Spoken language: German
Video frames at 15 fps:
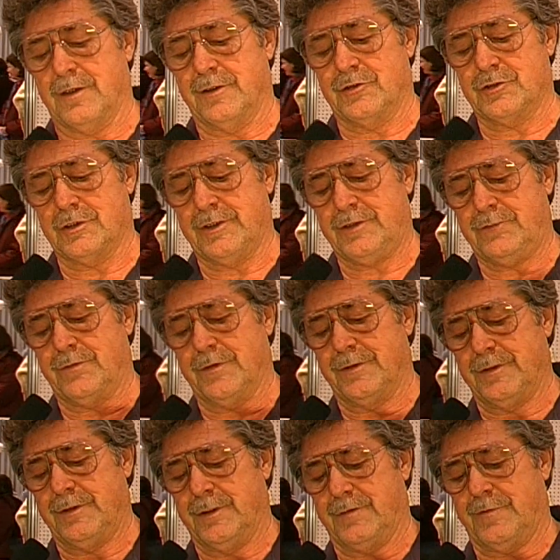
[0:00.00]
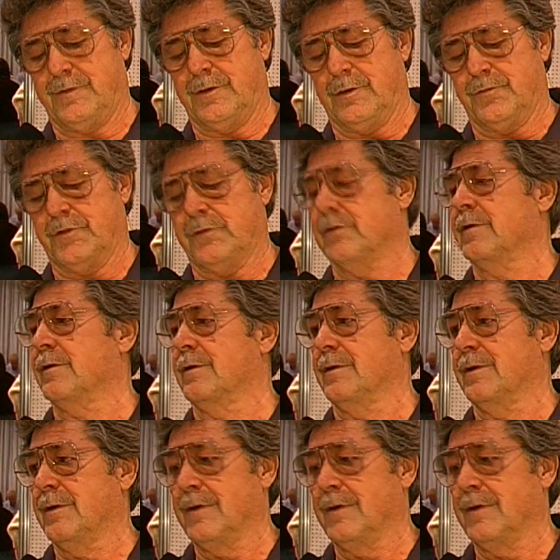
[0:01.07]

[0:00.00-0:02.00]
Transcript: nicht schlecht, wenn die jetzt hier auf so ein,